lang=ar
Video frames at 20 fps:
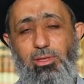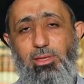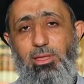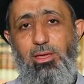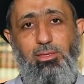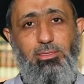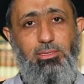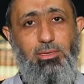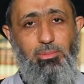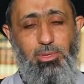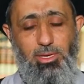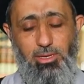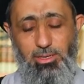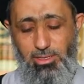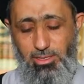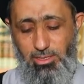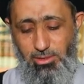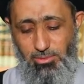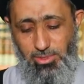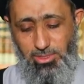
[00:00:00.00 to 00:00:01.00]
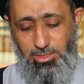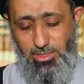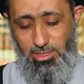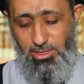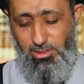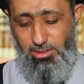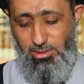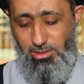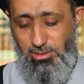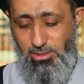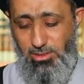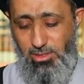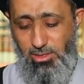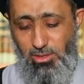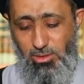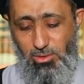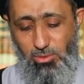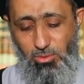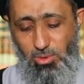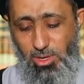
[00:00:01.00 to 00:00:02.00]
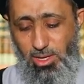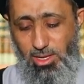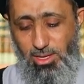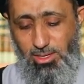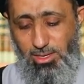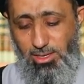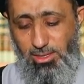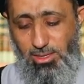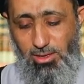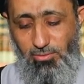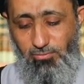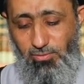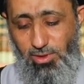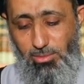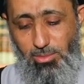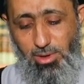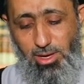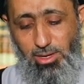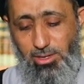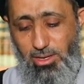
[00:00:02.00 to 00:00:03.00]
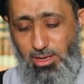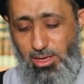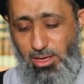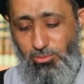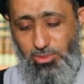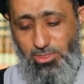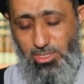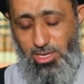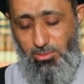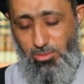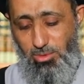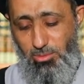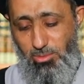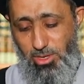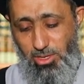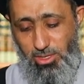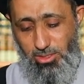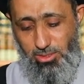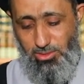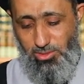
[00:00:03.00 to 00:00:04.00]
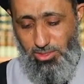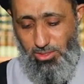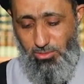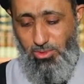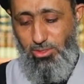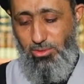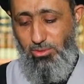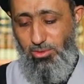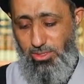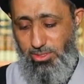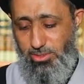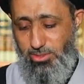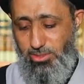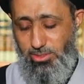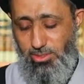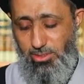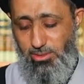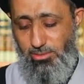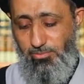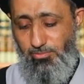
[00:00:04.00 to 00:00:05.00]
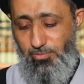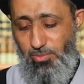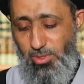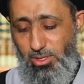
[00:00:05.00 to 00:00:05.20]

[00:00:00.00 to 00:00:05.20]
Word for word: الله تبارك وتعالى وهكذا فالمعنى أوسع مما يتصوره الإنسان